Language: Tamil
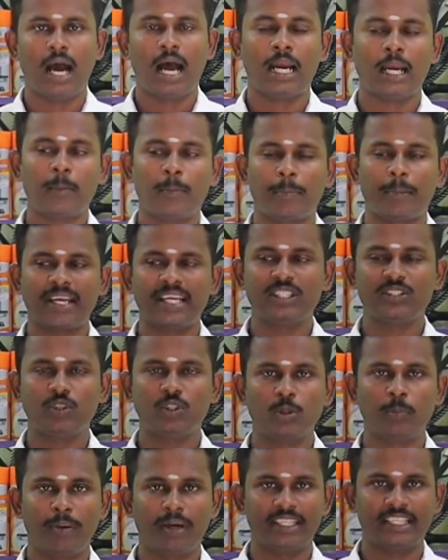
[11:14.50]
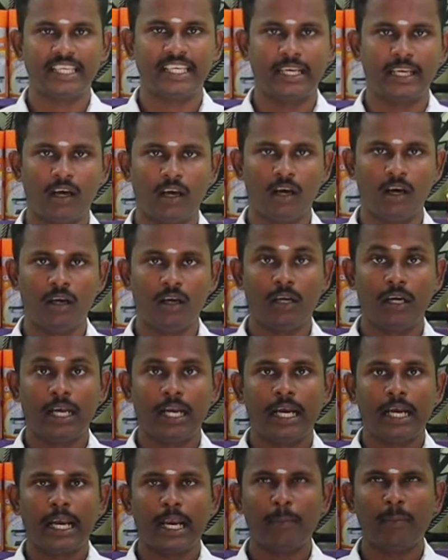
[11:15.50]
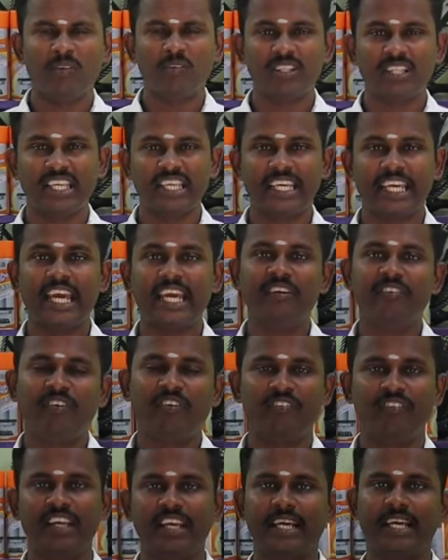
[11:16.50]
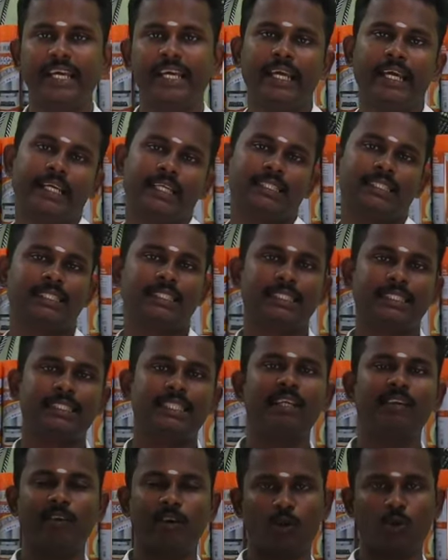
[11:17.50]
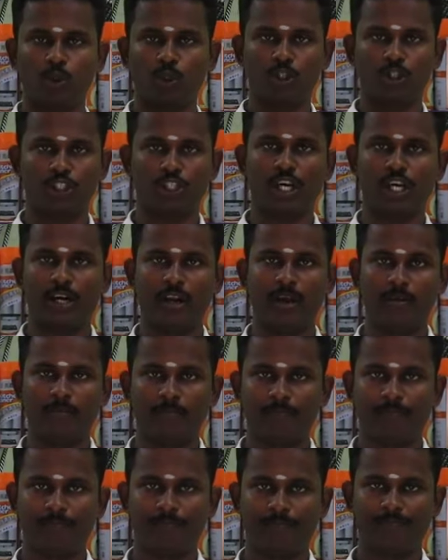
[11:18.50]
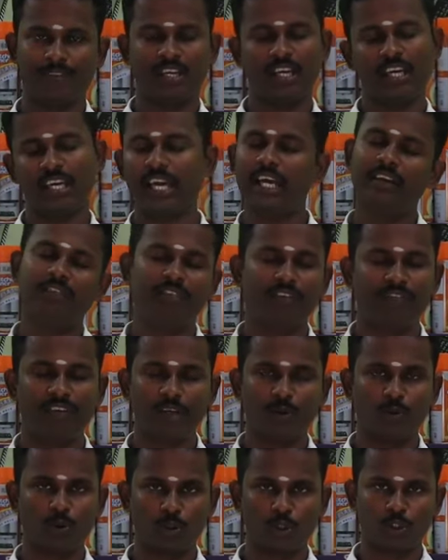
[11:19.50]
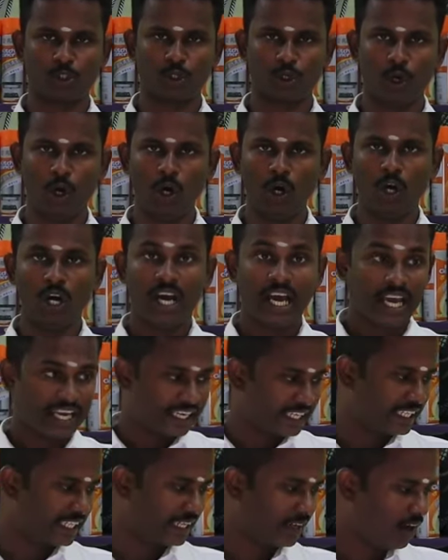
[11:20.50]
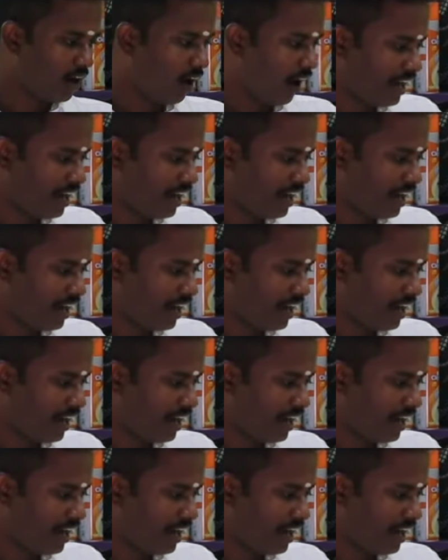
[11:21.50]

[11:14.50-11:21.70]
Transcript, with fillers: அண்ணா ப்ரைஸ் வந்து பார்த்தீங்கன்னா நம்ம வந்து எயிட் ஃபிஃப்டிக்கு சில்வர் கொடுத்துட்ருக்கோங்கண்ணா எயிட் ஃபிஃப்டி கொடுத்துட்ருக்கோம் இதுக்கு